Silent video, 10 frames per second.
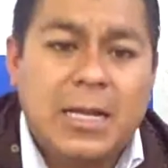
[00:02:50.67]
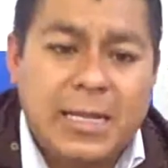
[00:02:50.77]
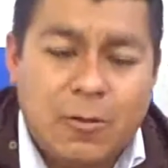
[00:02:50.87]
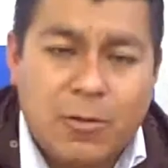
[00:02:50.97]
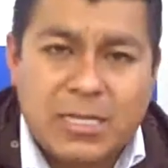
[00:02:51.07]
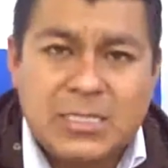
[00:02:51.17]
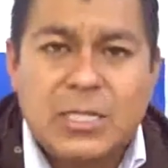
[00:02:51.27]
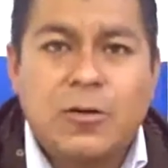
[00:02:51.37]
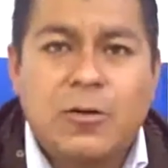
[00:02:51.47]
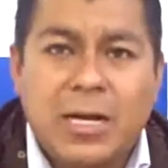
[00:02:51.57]
La
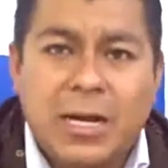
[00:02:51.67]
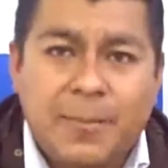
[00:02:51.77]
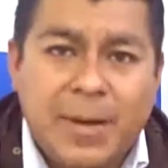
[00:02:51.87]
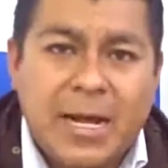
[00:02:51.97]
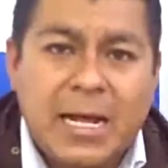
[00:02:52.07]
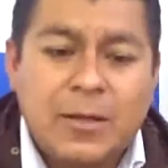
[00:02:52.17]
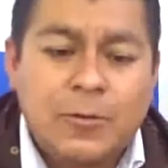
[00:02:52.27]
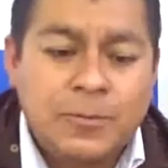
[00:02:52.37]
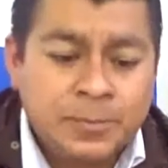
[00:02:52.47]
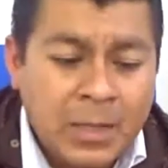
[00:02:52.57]
decoración, el
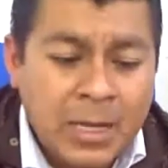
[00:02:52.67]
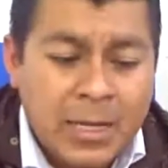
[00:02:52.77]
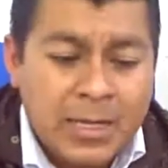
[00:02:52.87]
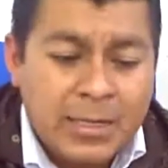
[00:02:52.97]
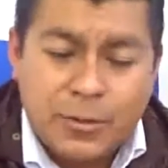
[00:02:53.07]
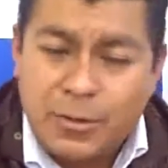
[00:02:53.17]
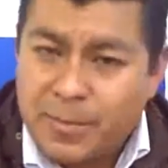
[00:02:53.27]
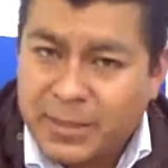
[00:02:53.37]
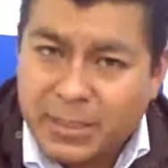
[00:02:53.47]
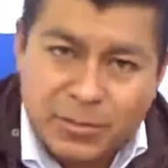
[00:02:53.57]
empacado y
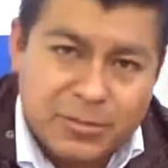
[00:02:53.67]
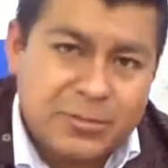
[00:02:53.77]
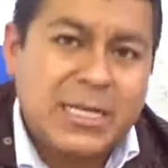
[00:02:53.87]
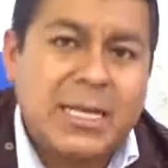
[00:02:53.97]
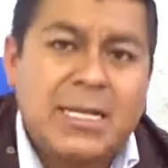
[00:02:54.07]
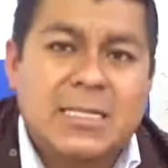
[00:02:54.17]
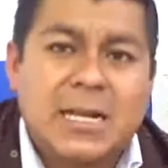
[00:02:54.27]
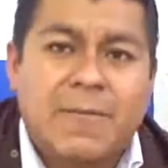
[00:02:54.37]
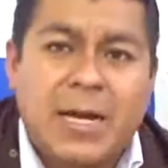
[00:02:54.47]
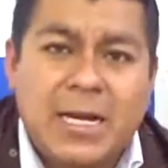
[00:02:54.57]
obviamente nuestros
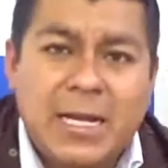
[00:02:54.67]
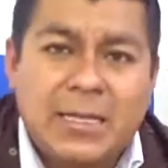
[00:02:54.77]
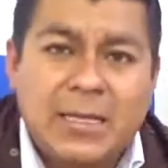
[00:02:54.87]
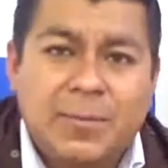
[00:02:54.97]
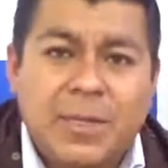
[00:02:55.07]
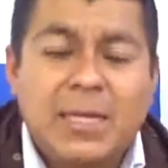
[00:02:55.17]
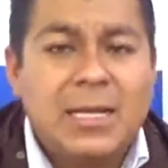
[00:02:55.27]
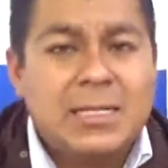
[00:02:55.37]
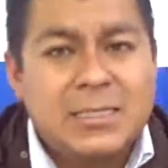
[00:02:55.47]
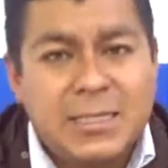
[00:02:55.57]
talleres de alfarería
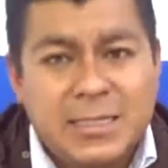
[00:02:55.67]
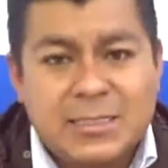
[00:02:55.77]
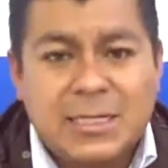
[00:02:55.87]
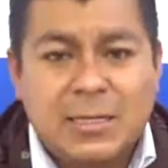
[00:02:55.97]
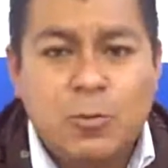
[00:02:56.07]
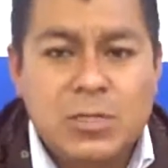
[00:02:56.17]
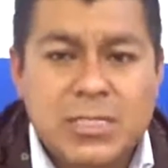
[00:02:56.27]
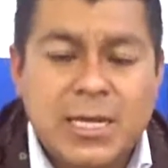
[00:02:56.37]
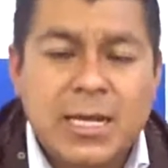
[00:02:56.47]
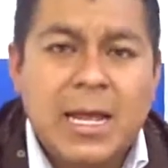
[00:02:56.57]
también, las tiendas de
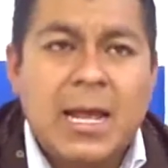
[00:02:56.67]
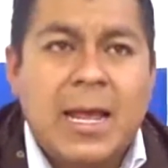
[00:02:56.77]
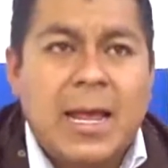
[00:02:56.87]
dulce.